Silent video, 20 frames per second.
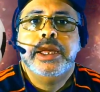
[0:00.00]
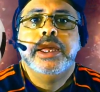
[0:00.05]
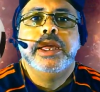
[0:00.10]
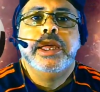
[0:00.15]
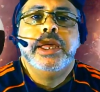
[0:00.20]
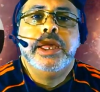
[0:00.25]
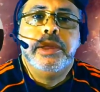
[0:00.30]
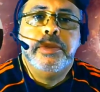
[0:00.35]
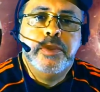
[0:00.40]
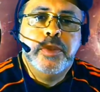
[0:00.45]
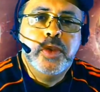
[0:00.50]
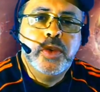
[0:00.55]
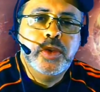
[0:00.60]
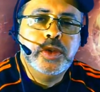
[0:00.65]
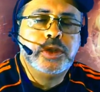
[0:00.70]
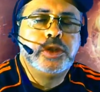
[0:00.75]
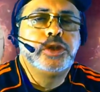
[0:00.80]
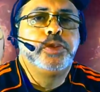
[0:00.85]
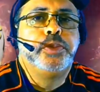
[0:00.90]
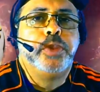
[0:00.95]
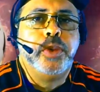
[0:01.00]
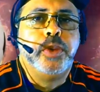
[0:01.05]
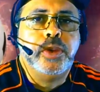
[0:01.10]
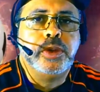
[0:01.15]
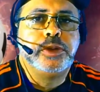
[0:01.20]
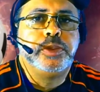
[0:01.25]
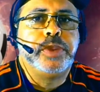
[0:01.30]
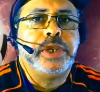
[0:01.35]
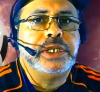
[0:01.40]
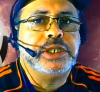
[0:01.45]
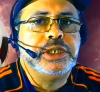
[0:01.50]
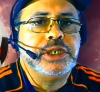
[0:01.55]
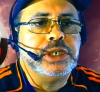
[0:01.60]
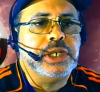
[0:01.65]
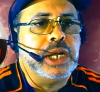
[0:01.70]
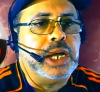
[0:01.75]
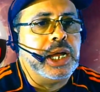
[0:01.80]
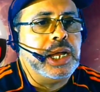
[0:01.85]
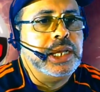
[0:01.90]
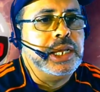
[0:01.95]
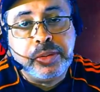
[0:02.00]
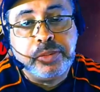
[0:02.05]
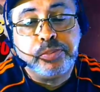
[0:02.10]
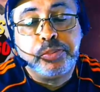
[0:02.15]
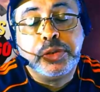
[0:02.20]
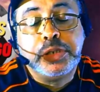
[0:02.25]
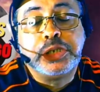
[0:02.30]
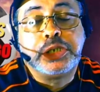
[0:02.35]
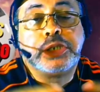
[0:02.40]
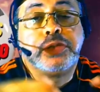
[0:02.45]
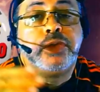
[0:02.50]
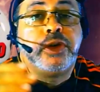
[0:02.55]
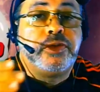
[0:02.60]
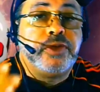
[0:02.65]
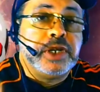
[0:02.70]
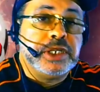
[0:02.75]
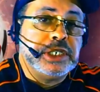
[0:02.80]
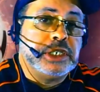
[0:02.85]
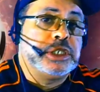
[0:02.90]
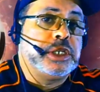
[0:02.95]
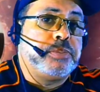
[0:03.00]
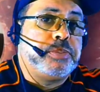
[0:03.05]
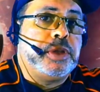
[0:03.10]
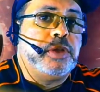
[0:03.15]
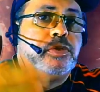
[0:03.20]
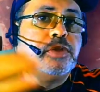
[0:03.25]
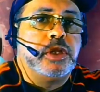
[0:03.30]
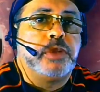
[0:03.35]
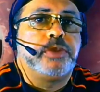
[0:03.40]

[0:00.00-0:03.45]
É, é muito ponto para tirar. É por isso que eu vou fazer essa pergunta